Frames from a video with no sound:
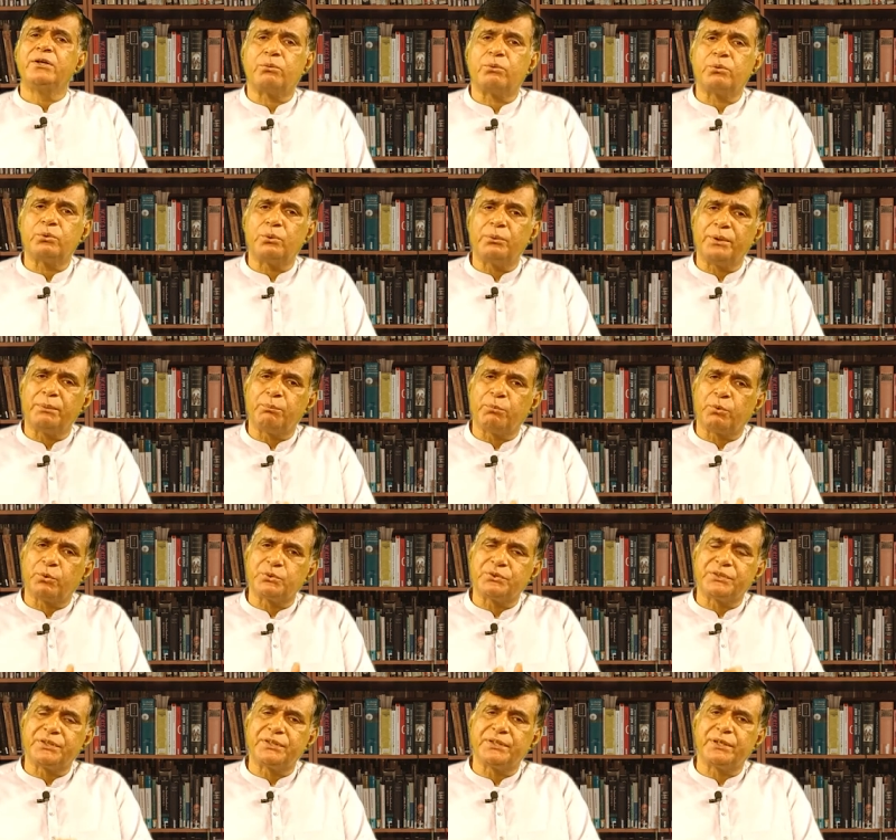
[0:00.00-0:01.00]
उन्होंने
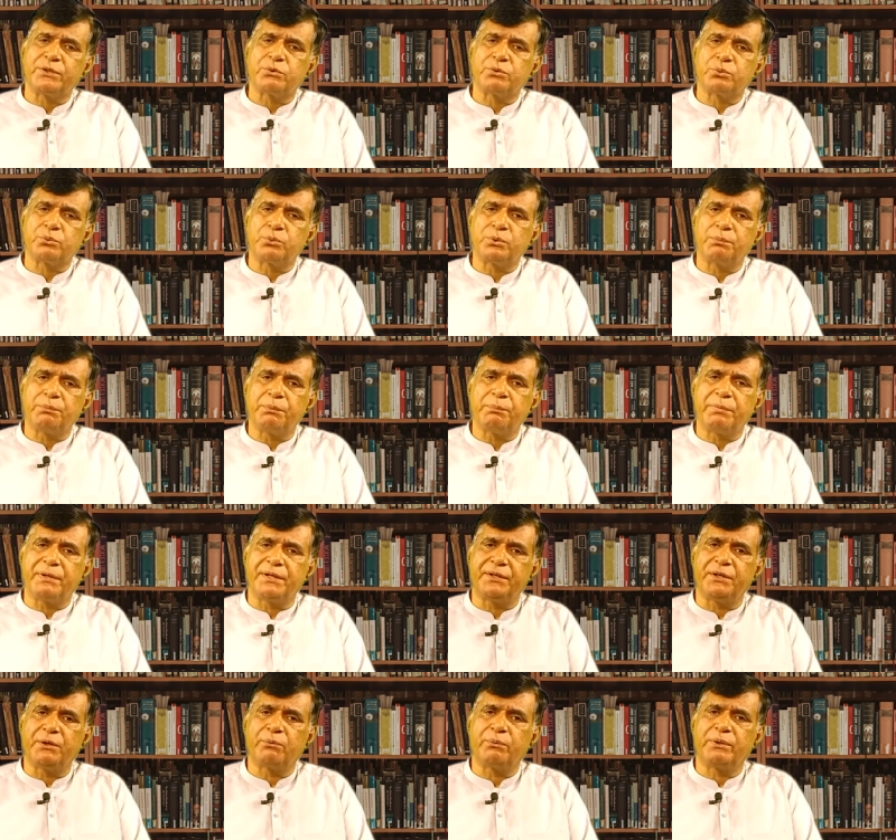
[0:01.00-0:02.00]
बोस्की के सूट भी
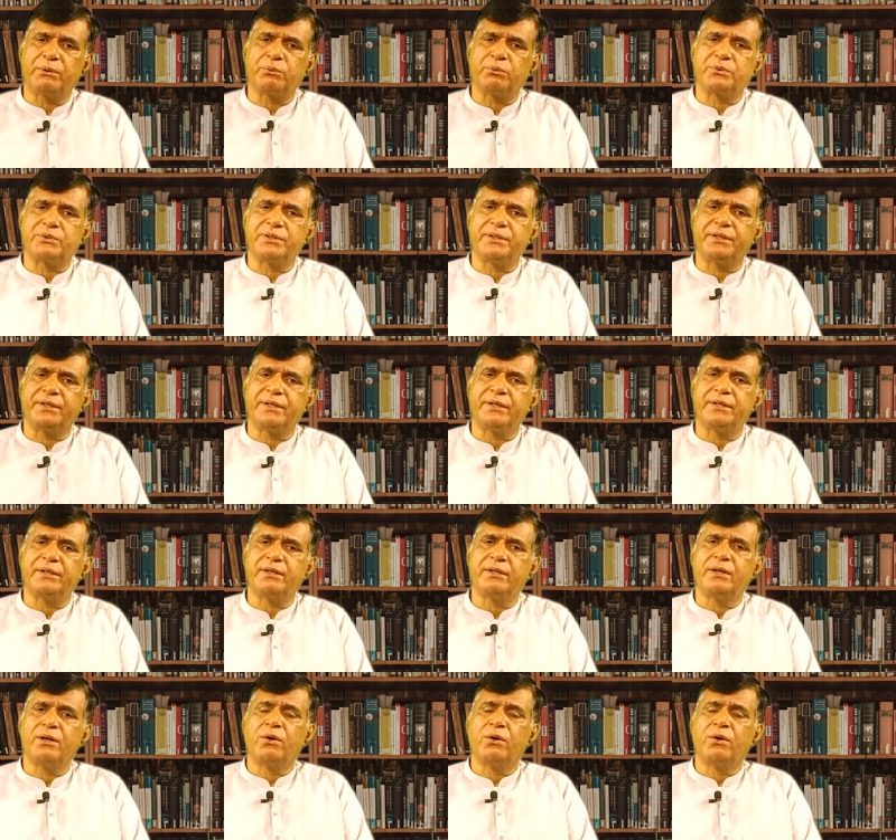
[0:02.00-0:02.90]
पहने हुए होते हैं